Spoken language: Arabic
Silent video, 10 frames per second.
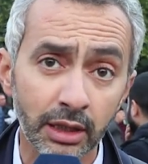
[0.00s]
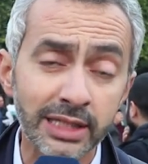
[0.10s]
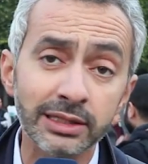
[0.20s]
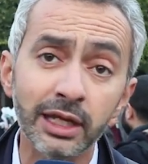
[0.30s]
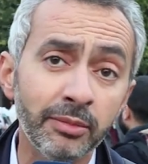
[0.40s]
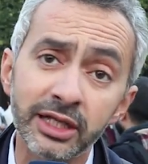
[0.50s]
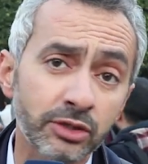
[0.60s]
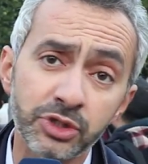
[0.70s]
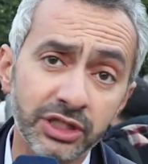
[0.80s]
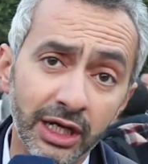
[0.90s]
اصلا ما
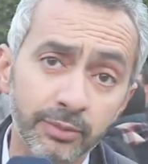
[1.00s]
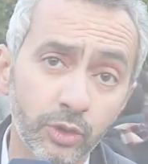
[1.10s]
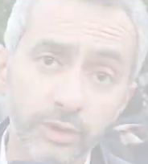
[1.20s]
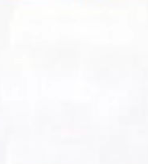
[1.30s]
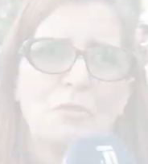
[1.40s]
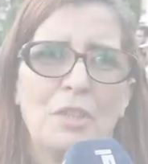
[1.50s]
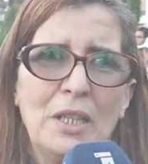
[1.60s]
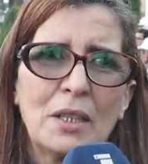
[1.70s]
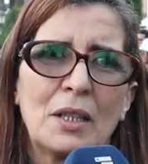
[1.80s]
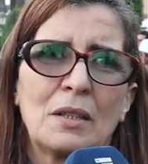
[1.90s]
خصهمش يتحاكموا
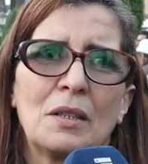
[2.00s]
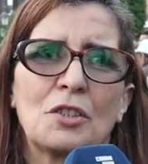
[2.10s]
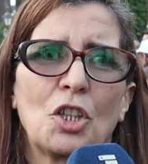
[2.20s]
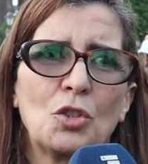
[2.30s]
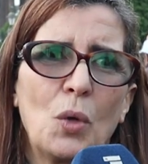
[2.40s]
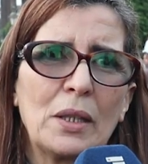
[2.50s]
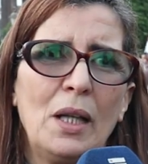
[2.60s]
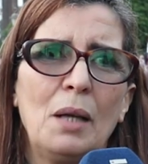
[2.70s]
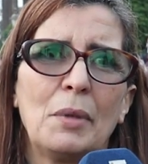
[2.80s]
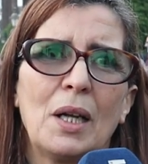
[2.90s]
فعلا كنشهدوا واحد
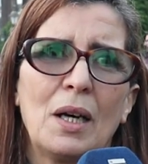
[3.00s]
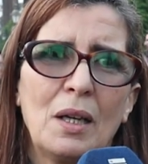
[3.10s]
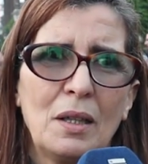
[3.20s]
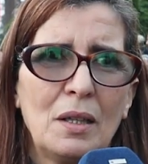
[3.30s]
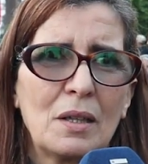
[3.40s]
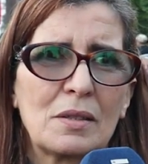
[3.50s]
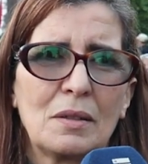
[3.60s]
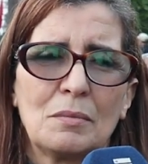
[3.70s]
الحمله آه،